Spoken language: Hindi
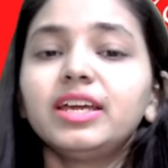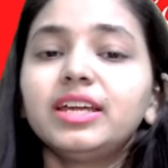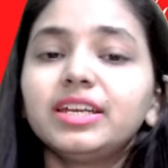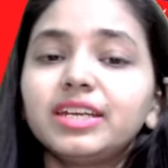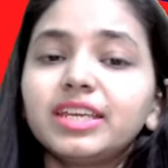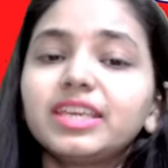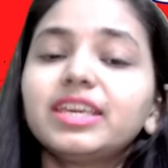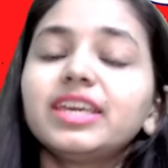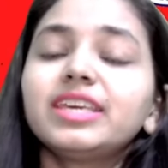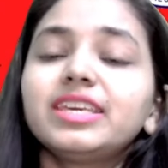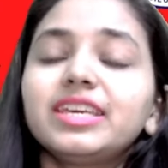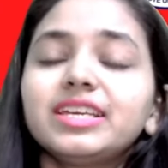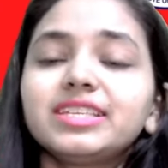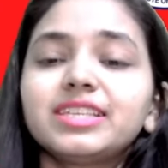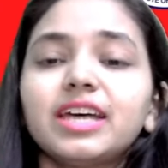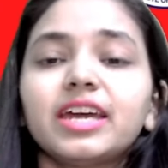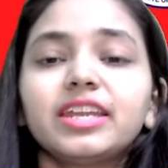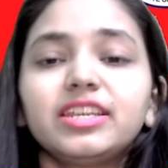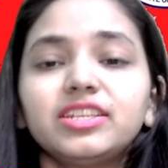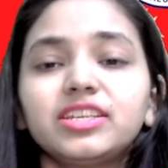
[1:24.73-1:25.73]
ठीक है ये
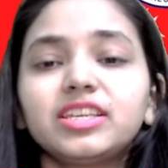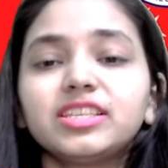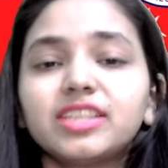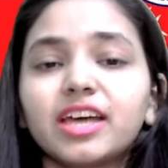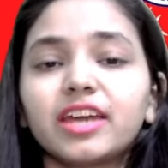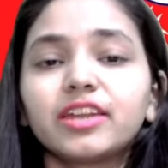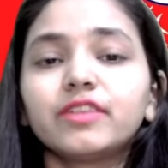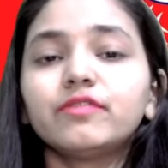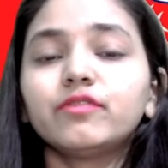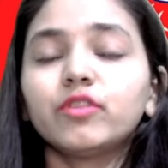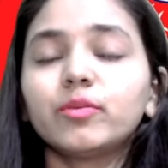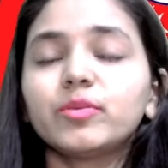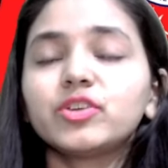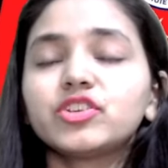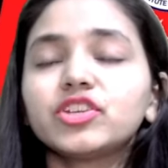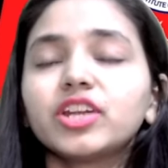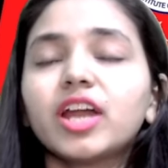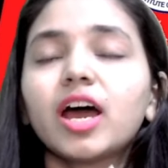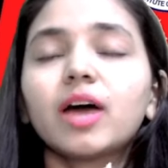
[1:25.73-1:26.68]
सारी की सारी इन्फॉर्मेशन